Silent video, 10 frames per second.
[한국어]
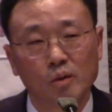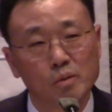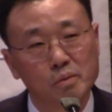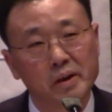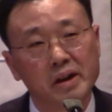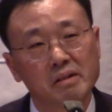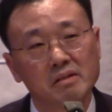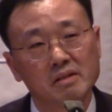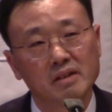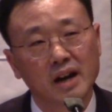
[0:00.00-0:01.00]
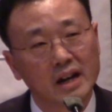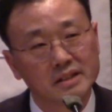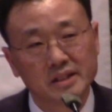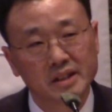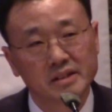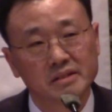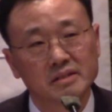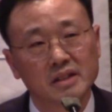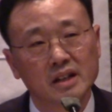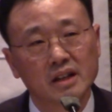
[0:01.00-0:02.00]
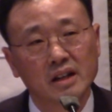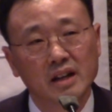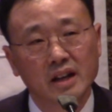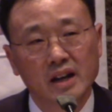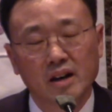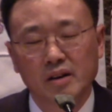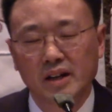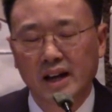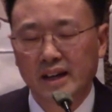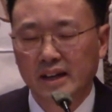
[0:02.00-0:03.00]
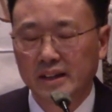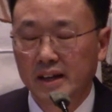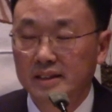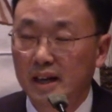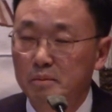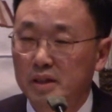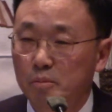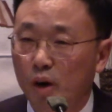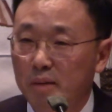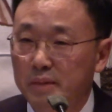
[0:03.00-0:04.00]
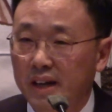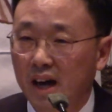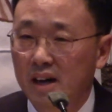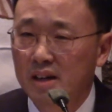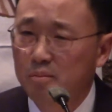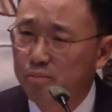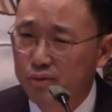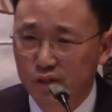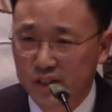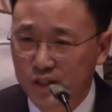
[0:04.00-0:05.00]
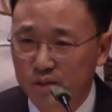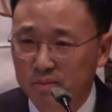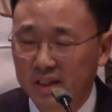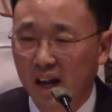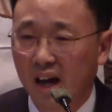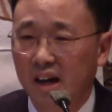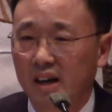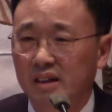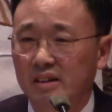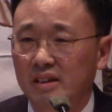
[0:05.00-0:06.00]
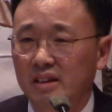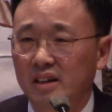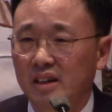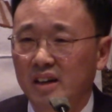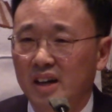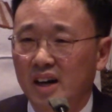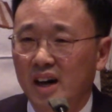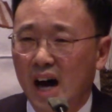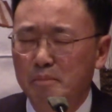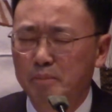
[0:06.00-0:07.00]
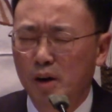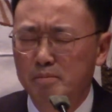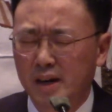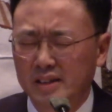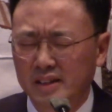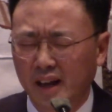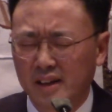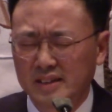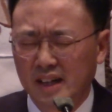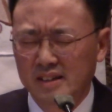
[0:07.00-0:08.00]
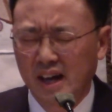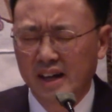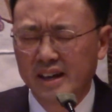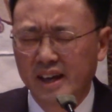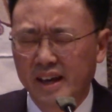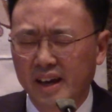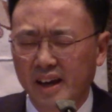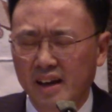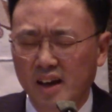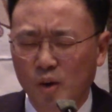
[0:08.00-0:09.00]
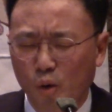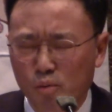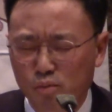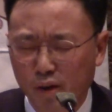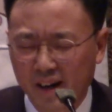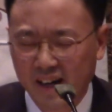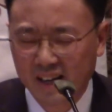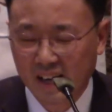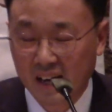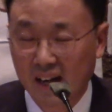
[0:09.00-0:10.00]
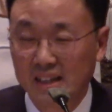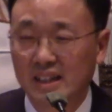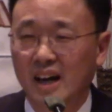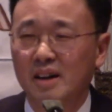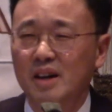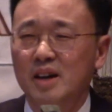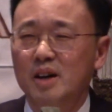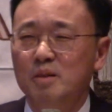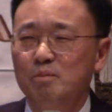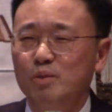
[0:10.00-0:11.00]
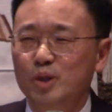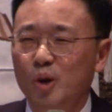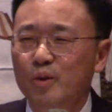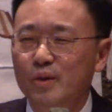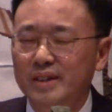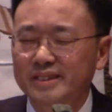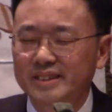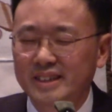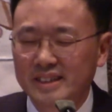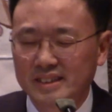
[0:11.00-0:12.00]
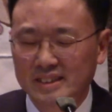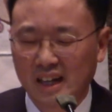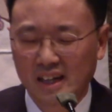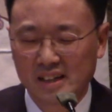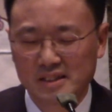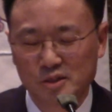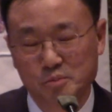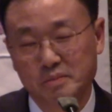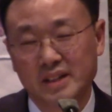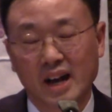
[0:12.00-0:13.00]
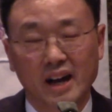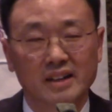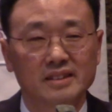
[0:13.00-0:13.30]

공부해요? 아니에요. 어린아이가 태어나면 뭐합니까? 부르짖습니다. 아빠 엄마는 태어나는 아기에게 공부해라 일하라가 아니라 무조건적인 사랑을 줍니다.